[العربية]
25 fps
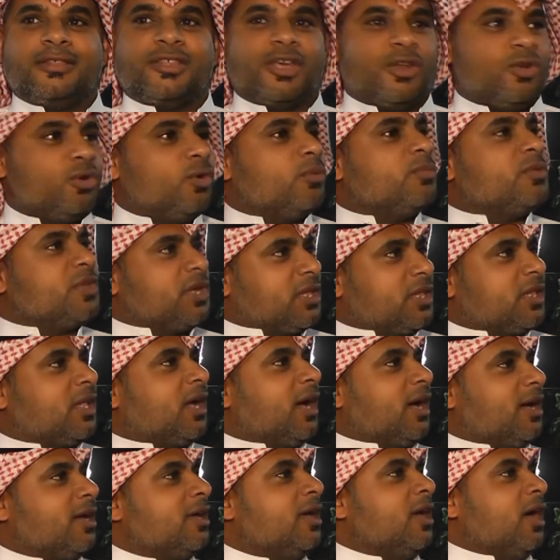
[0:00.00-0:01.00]
جنوب
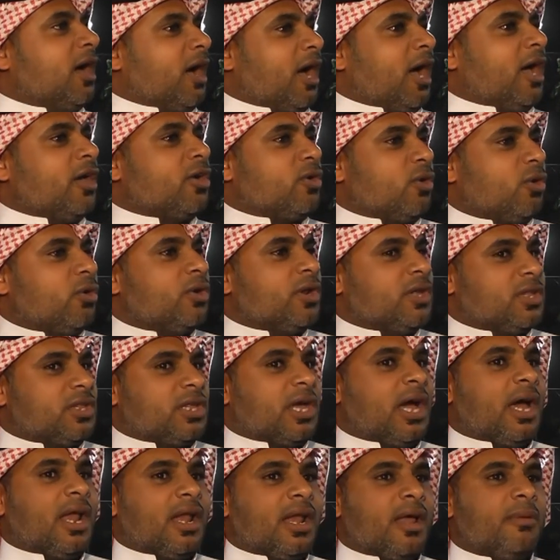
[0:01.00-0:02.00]
جده حيكون ان
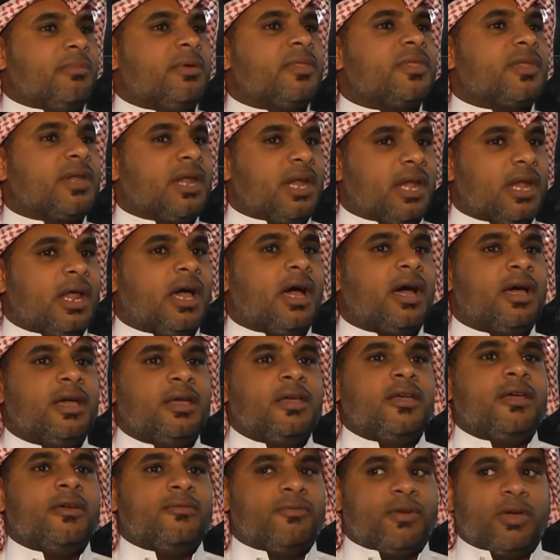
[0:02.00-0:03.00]
شاء الله باذن الله
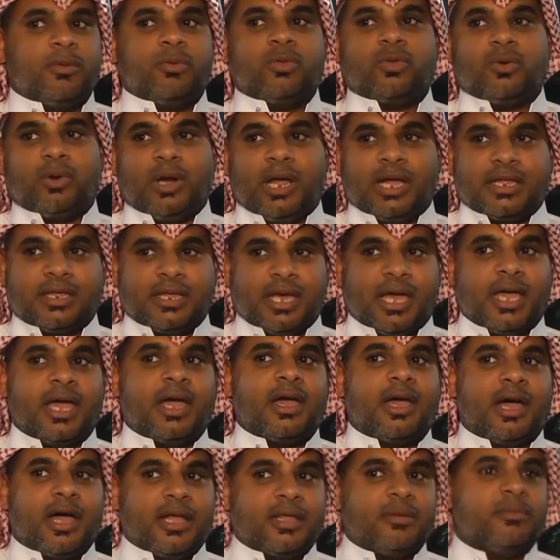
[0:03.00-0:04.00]
في بطولات
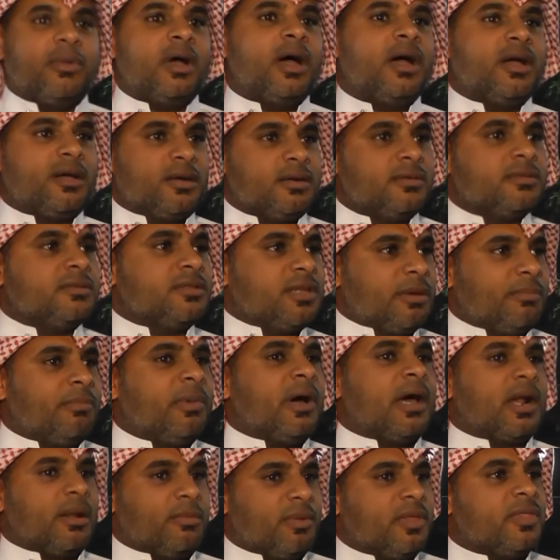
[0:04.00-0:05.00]
جايه قادمه
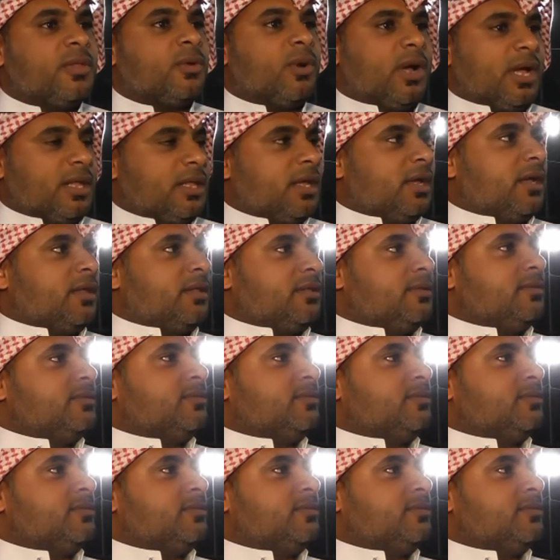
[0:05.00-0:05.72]
جباره باذن واحد احد.